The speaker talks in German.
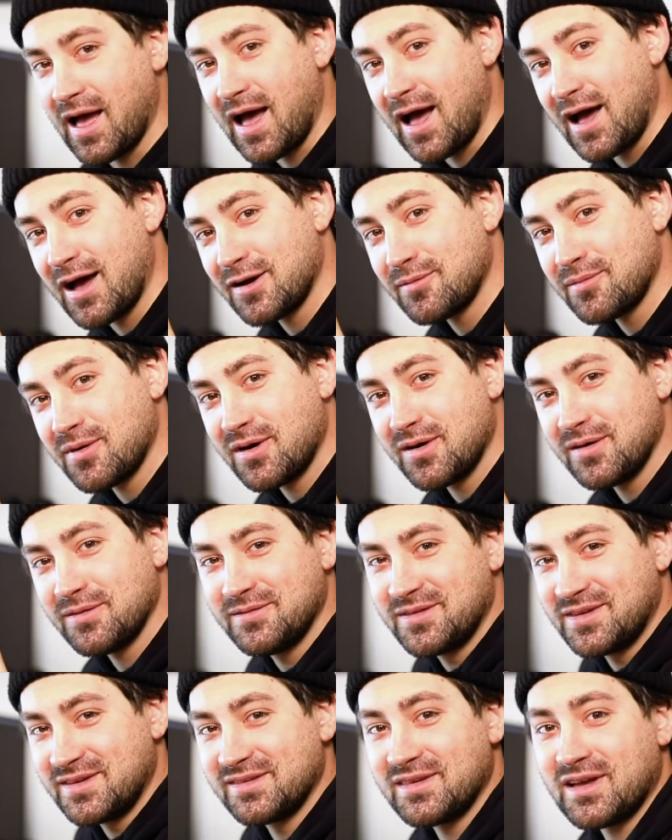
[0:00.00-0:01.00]
Aber
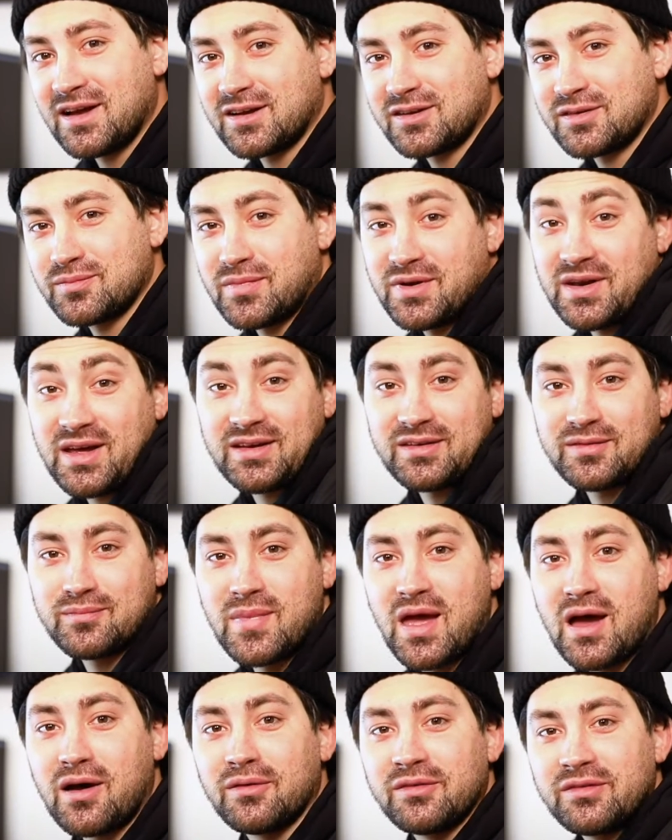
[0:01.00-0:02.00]
wie gesagt, man
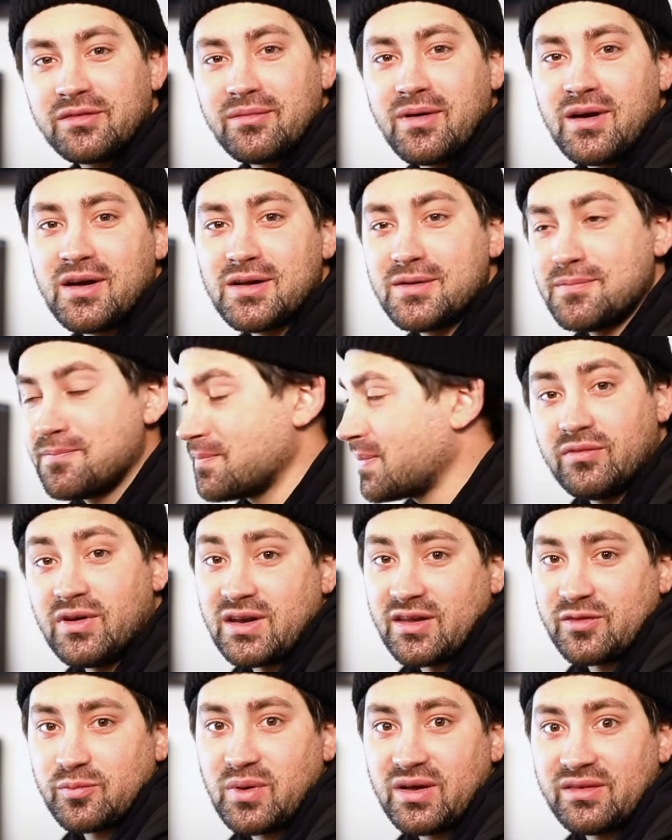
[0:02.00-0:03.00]
hat mehr Auswahl,
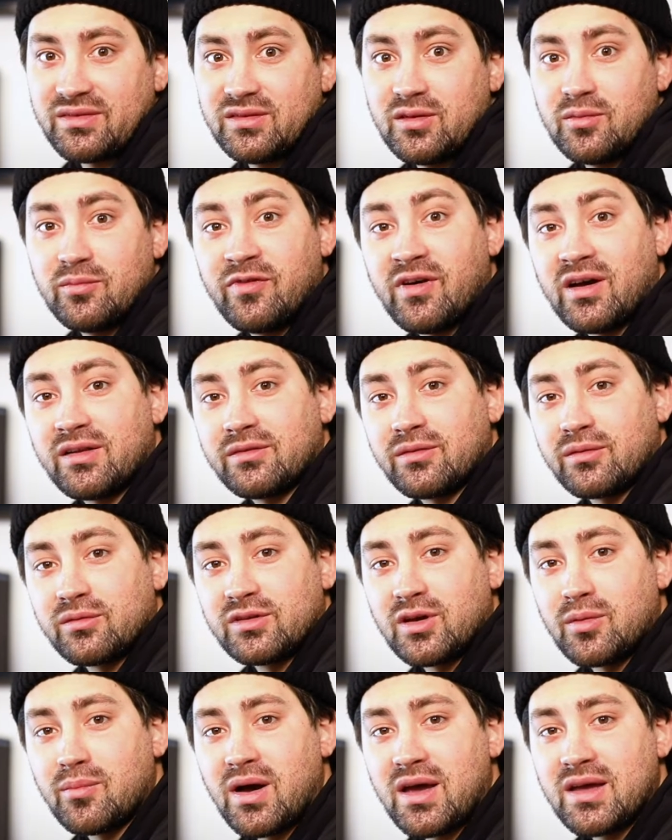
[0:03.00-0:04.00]
wenn das passende Fahrzeug
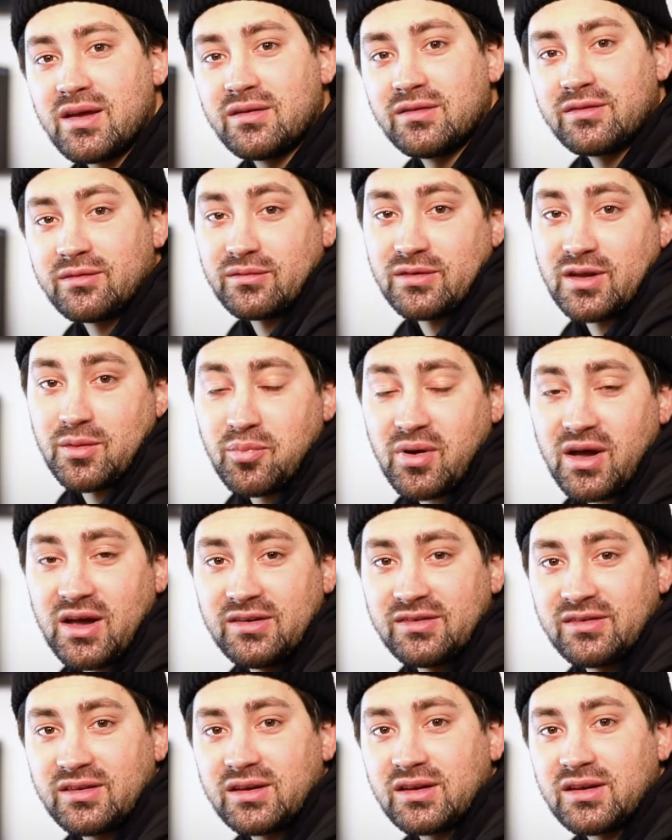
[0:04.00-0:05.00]
dabei ist und der
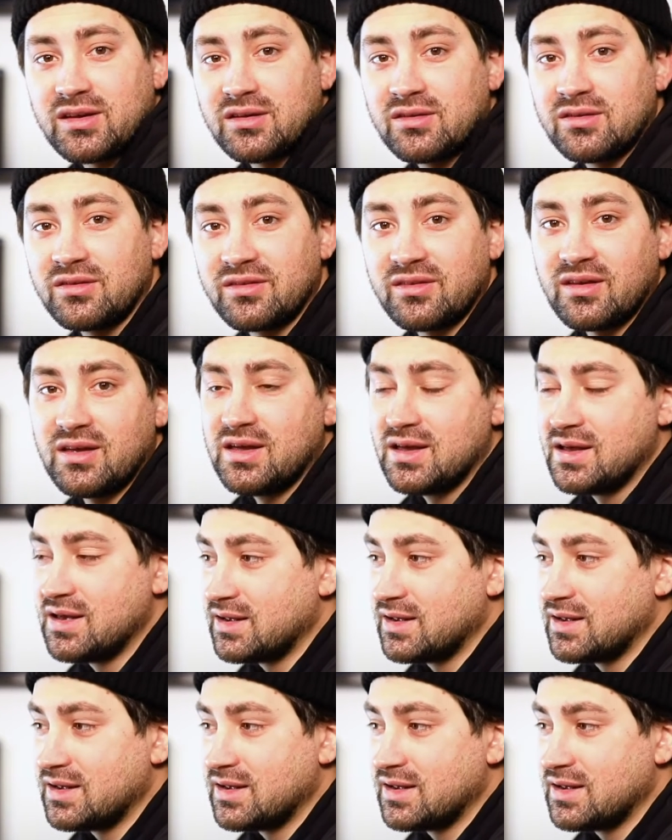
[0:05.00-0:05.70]
Preis gering ist.